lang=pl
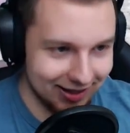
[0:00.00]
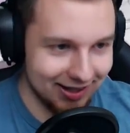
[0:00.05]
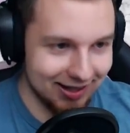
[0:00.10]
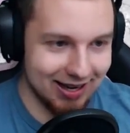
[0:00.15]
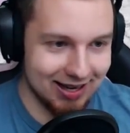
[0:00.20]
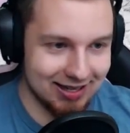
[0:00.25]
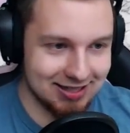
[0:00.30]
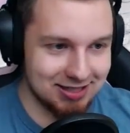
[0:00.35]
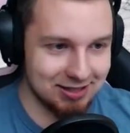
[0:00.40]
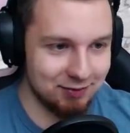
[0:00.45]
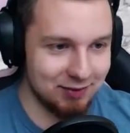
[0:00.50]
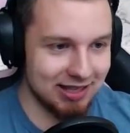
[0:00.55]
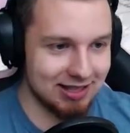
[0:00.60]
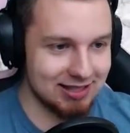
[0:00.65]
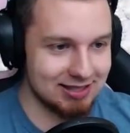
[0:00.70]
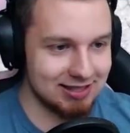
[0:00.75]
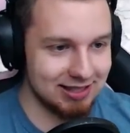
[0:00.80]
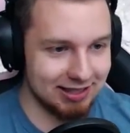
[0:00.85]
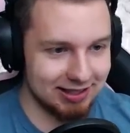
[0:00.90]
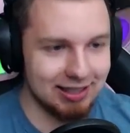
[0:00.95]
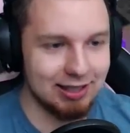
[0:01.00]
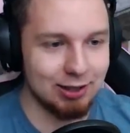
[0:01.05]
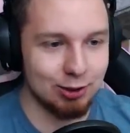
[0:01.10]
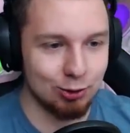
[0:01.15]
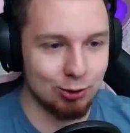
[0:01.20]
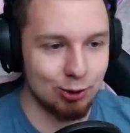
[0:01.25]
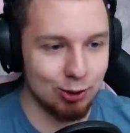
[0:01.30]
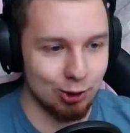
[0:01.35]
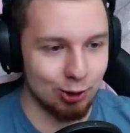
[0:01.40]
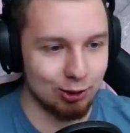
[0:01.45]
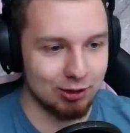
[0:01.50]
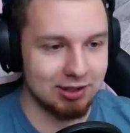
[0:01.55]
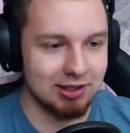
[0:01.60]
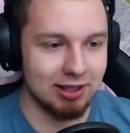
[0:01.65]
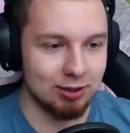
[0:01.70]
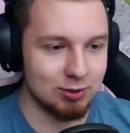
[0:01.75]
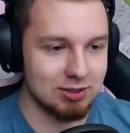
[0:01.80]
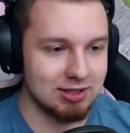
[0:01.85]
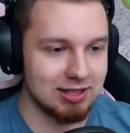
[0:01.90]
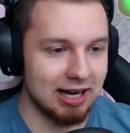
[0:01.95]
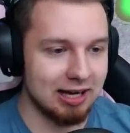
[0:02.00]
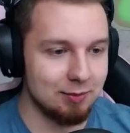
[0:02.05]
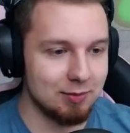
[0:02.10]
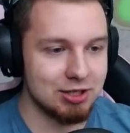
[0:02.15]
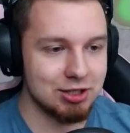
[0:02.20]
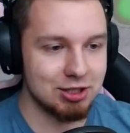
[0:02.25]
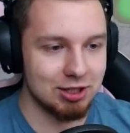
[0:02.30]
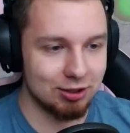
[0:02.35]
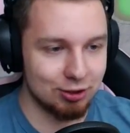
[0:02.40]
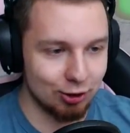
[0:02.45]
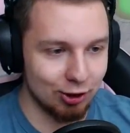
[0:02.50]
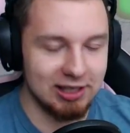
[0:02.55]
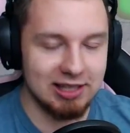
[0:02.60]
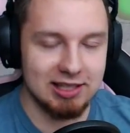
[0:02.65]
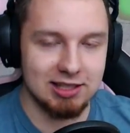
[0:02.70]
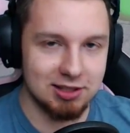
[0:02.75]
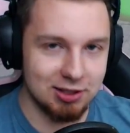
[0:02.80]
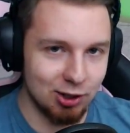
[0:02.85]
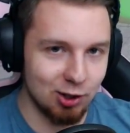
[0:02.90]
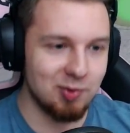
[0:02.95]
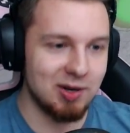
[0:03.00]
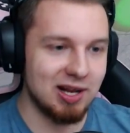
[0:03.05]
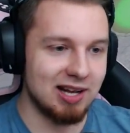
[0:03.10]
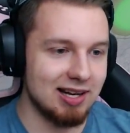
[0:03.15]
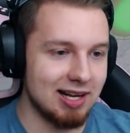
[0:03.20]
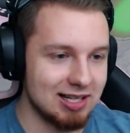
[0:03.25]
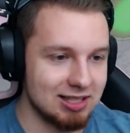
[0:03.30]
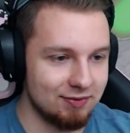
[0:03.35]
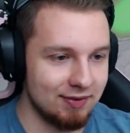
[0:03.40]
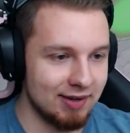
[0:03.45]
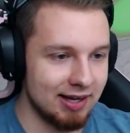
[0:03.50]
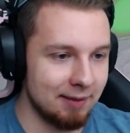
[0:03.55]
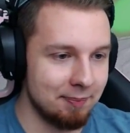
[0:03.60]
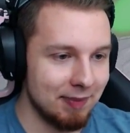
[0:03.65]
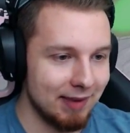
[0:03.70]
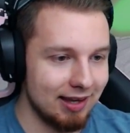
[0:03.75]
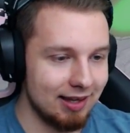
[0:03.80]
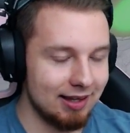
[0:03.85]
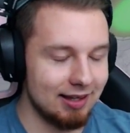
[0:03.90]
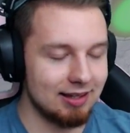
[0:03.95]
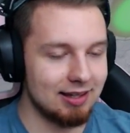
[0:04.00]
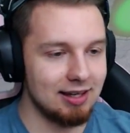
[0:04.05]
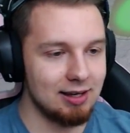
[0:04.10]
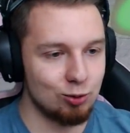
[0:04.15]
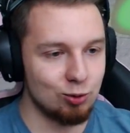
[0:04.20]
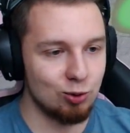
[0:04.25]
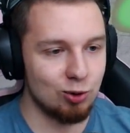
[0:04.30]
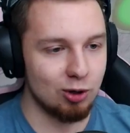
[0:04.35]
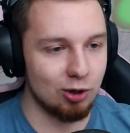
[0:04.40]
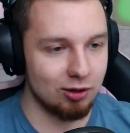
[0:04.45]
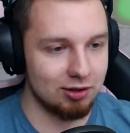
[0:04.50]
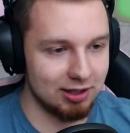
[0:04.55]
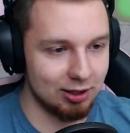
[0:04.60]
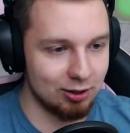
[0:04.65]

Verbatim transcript: razy więcej. Kilkukrotnie. Uznajmy, że to jest dobra nazwa e, kilkukrotnie.